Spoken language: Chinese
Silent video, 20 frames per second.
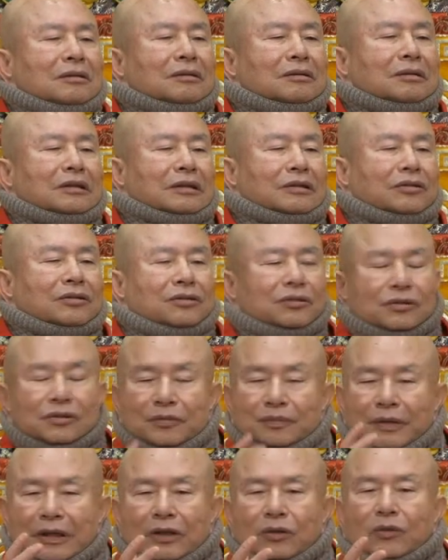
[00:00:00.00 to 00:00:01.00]
你是
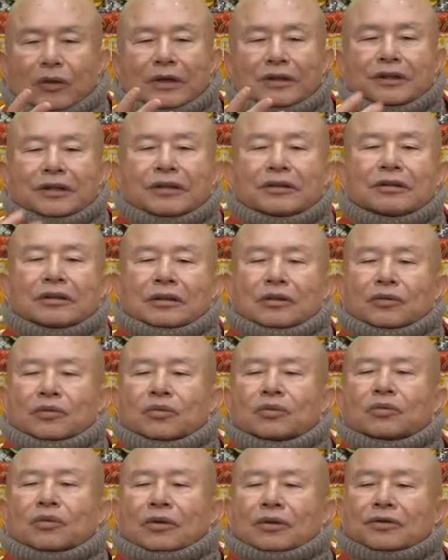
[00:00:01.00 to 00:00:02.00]
被观音，你
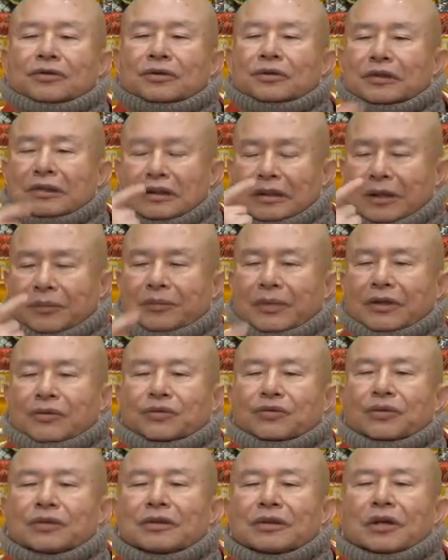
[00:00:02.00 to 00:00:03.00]
如果是你的本
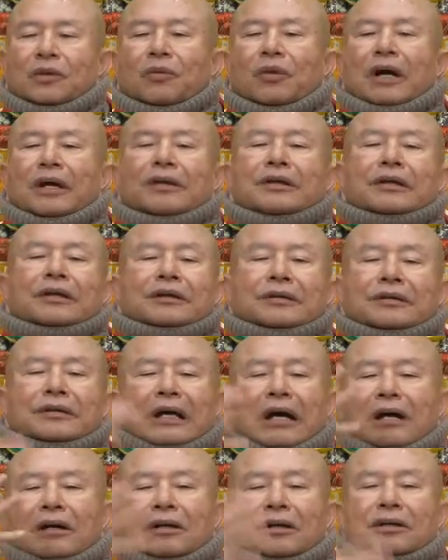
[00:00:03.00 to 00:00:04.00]
尊的话，你跟
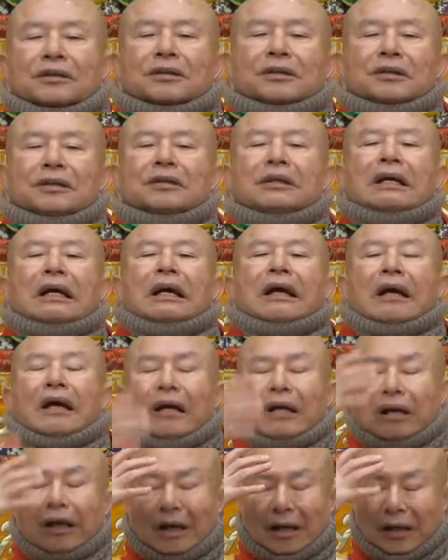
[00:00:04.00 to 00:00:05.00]
他合一、
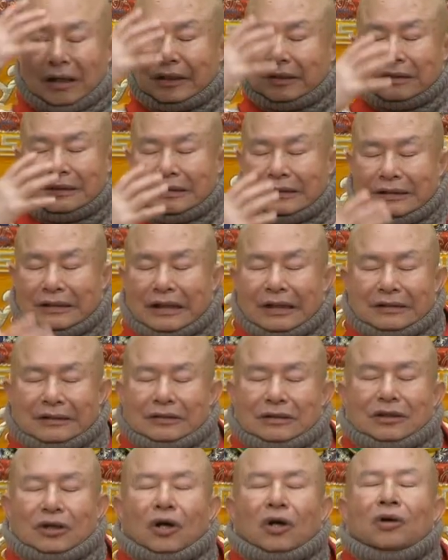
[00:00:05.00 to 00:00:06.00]
合一了
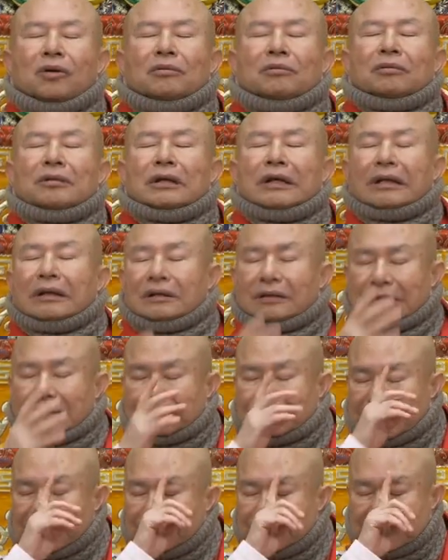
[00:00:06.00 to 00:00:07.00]
以后，你
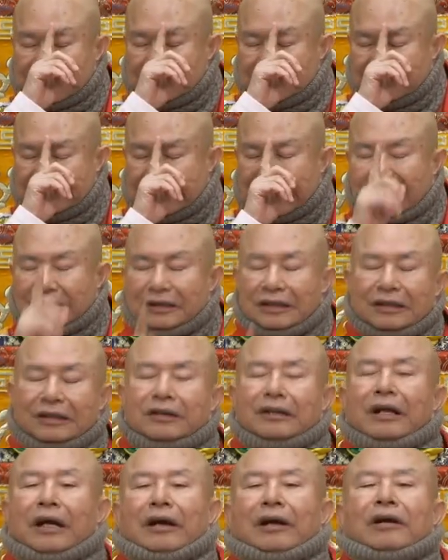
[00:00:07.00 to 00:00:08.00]
真正相
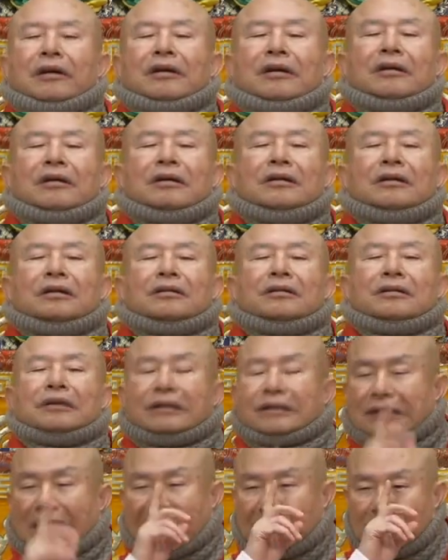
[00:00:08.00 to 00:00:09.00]
应了，你
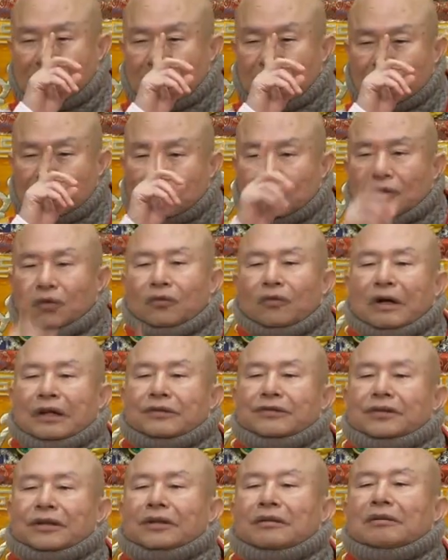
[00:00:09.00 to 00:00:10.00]
才能够修
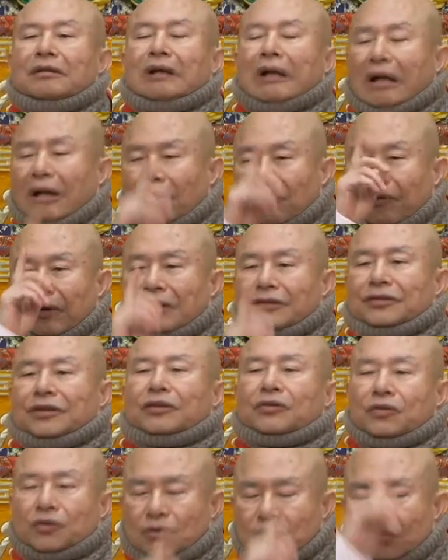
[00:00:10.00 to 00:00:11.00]
放身，放
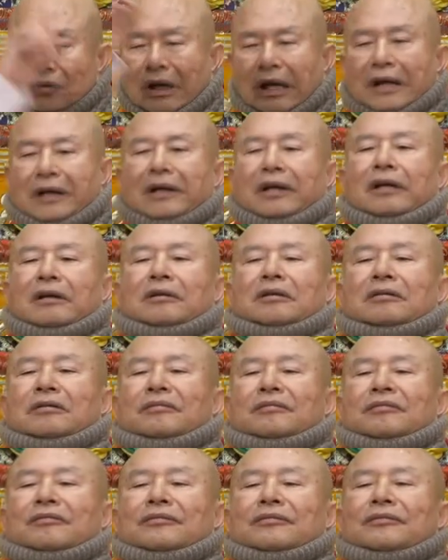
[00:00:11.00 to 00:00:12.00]
身出来了，
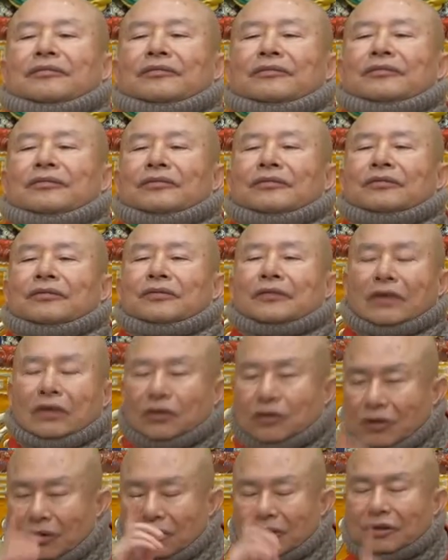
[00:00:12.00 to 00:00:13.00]
你
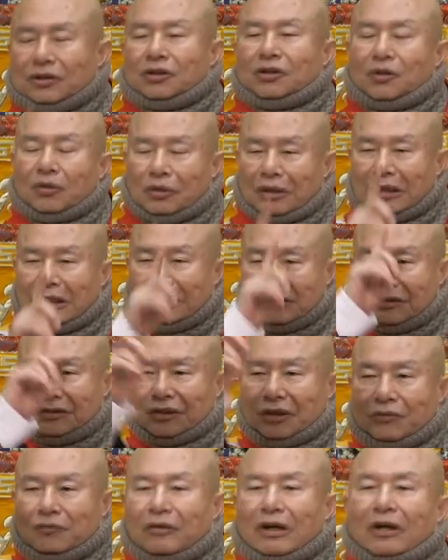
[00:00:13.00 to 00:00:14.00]
就就可以
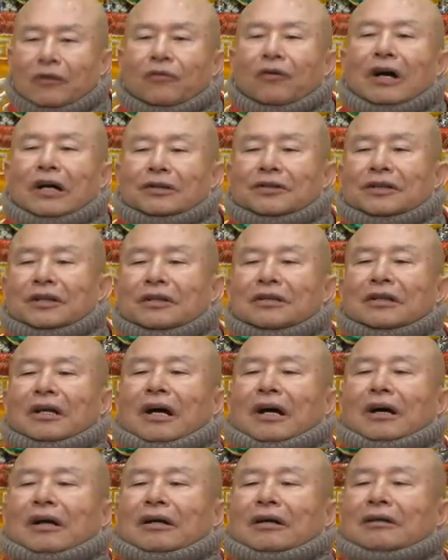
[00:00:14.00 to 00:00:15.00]
身外化身
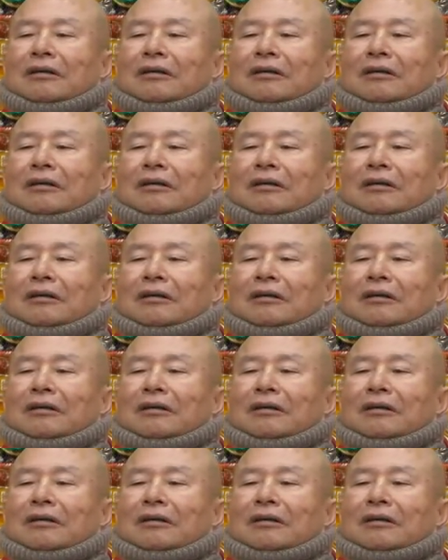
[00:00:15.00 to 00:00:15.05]
了。